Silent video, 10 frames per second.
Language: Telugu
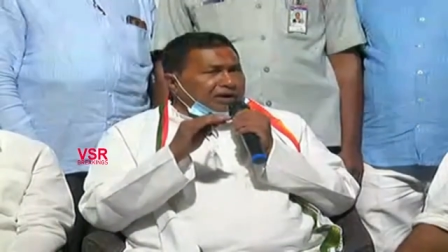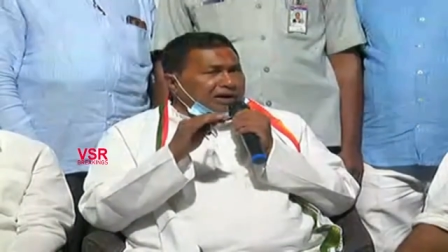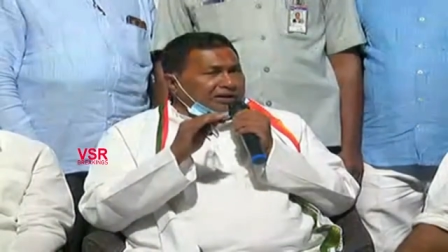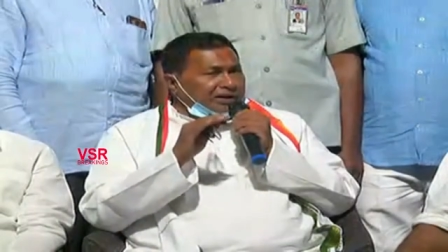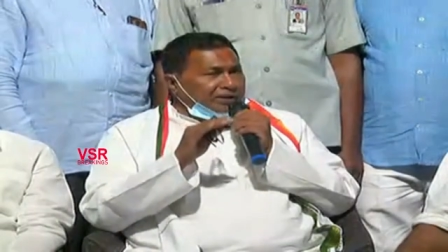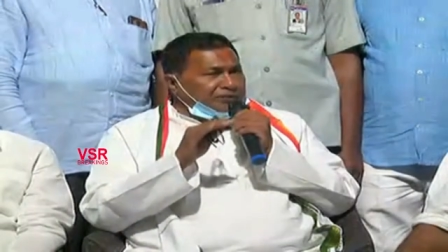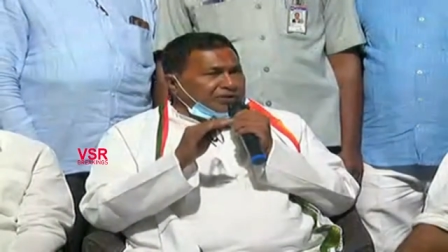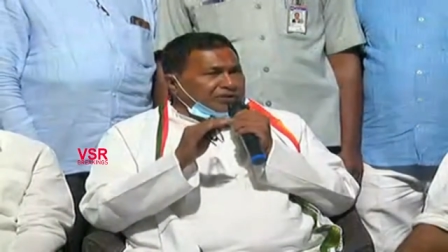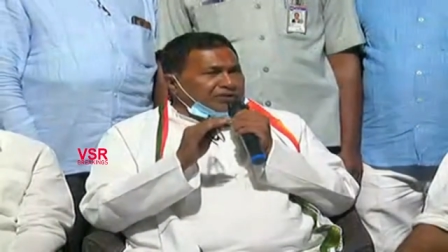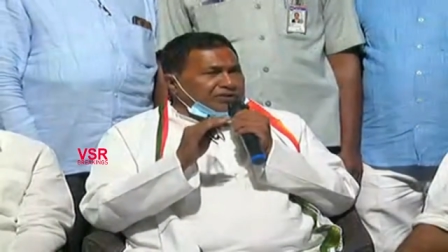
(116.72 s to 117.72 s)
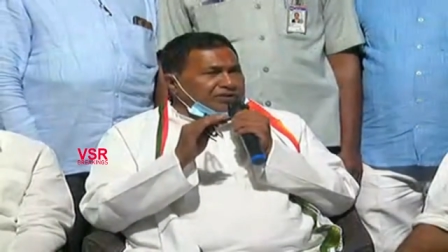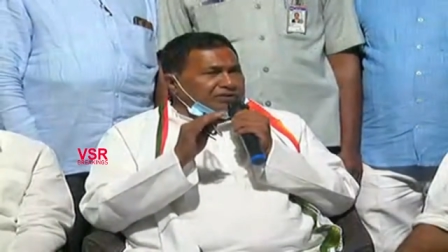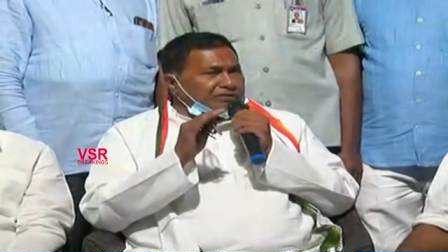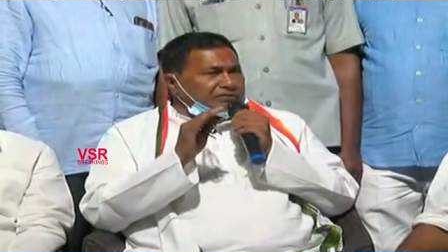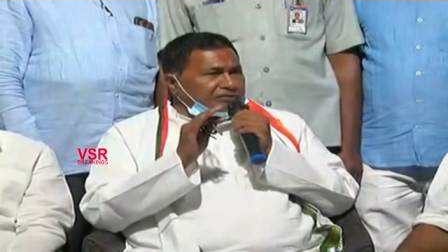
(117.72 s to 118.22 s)
మీరంతా
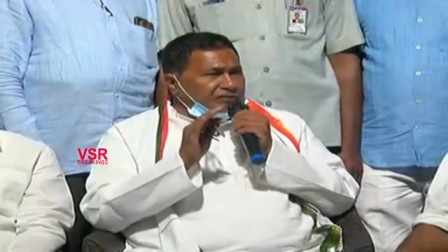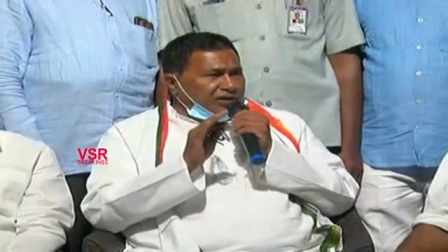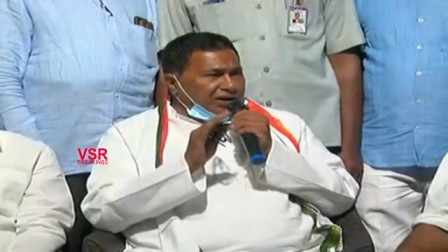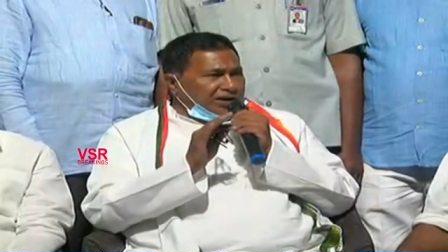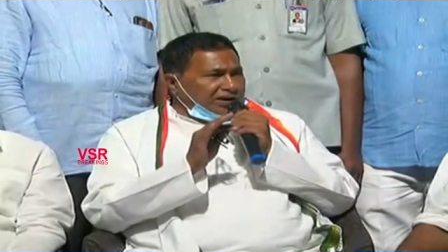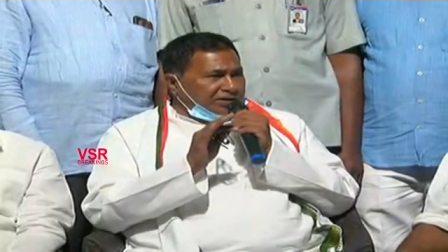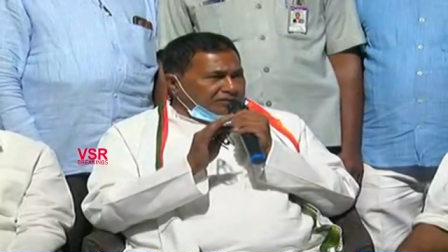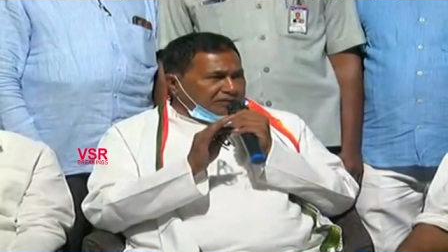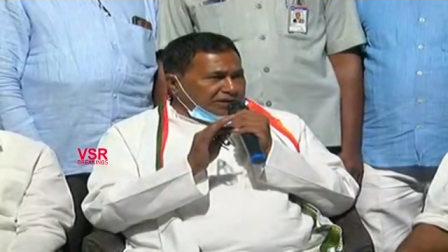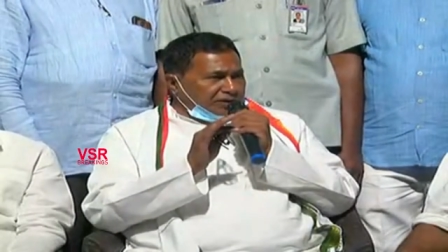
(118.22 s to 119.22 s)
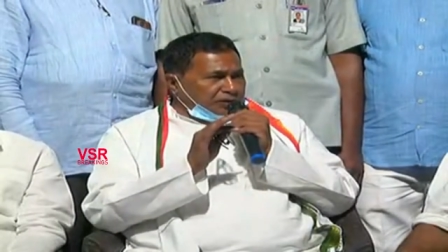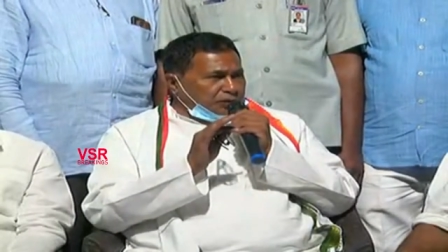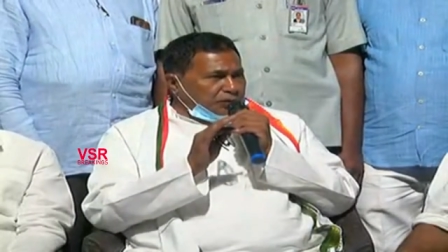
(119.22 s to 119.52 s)
అబ్జర్వేషన్ వాళ్ళ వాళ్ళకు